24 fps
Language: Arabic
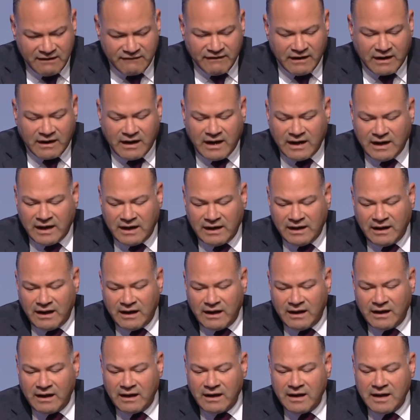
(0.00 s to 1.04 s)
فقال
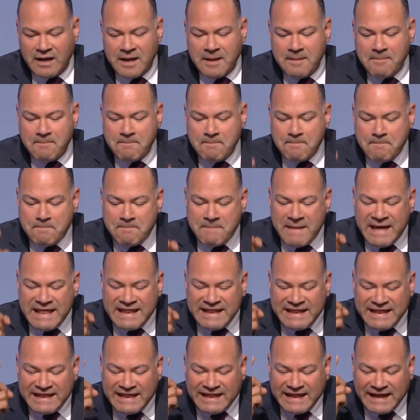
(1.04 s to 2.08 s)
الله
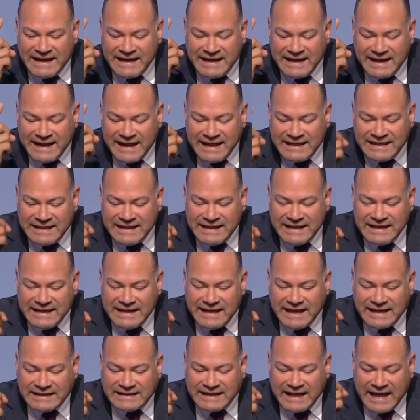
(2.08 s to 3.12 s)
من ذا
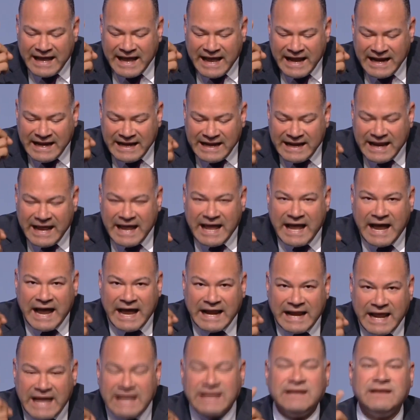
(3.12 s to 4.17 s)
الذي يتألى
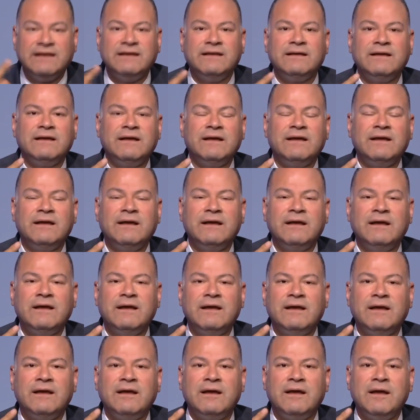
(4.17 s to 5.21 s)
عليه
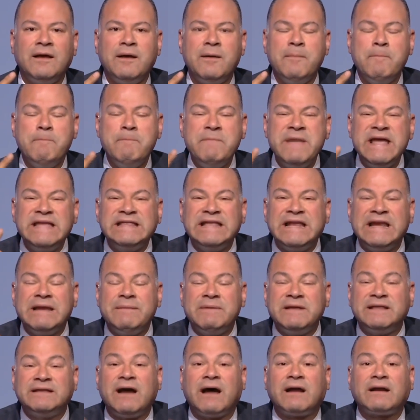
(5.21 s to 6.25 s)
مين اللي
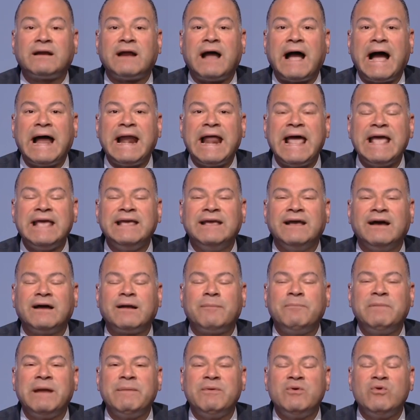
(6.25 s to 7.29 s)
بيتجرأ علي
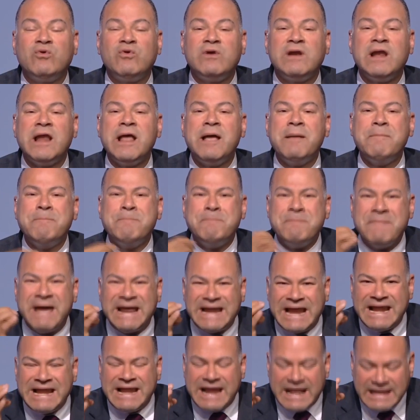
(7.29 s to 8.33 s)
ربنا بيقول
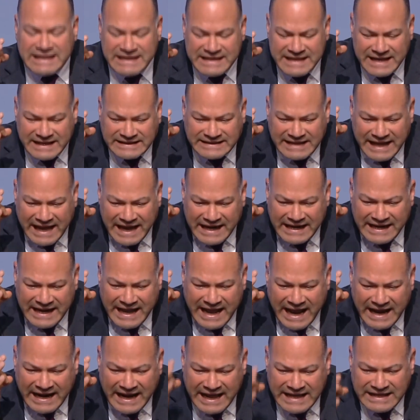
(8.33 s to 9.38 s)
من الذي يتألى
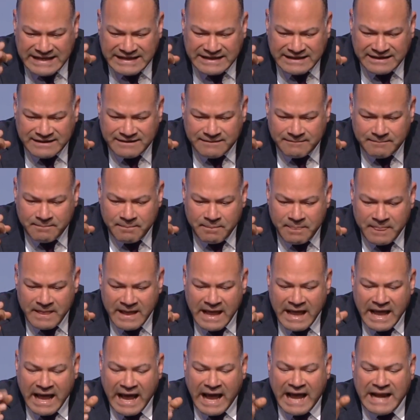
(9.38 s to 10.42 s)
علي
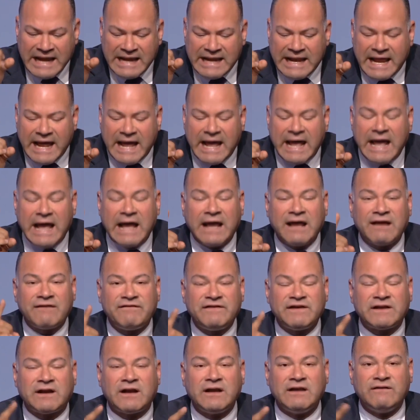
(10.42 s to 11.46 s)
ألا
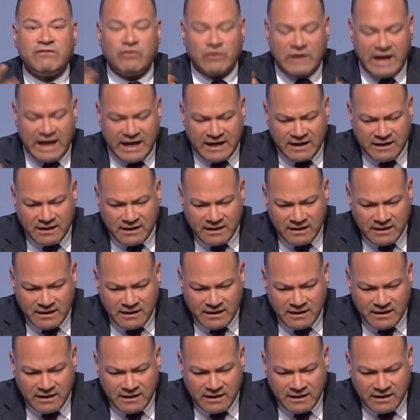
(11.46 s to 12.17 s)
أغفر لفلان